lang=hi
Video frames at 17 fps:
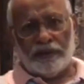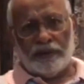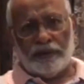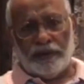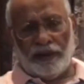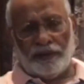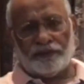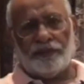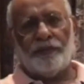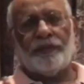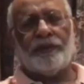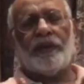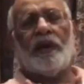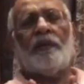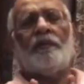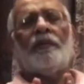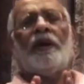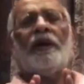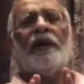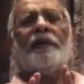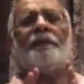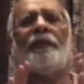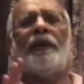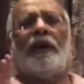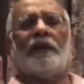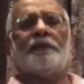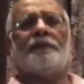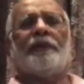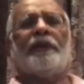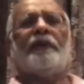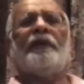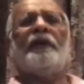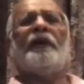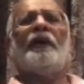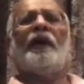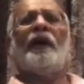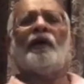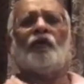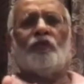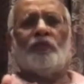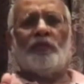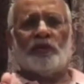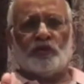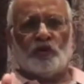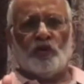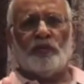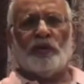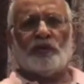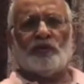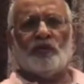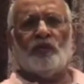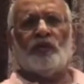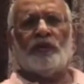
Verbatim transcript: लाजिम कि हम हर बात पर हकूमत को मतून